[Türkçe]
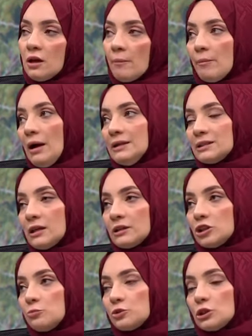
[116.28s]
Ben sanki
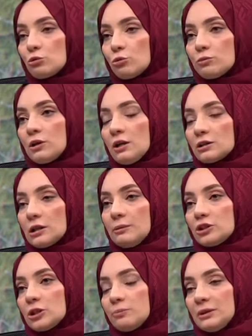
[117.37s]
hiçbir şey tutup
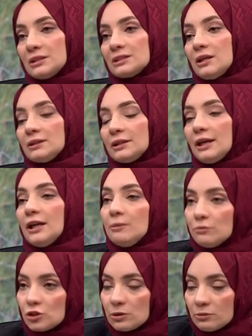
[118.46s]
kaldırabilecek bir insan
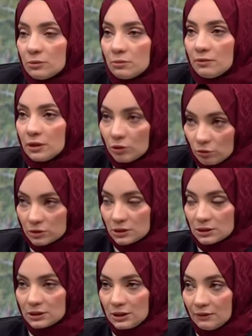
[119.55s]
değilmişim gibi veriyorsa
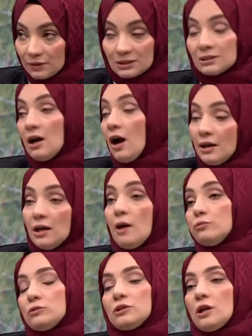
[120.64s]
size ve siz hala
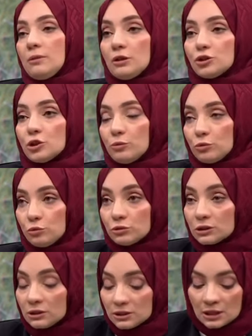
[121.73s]
buna rağmen
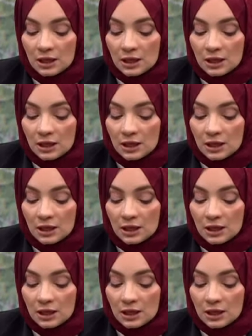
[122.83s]
çabalıyorsanız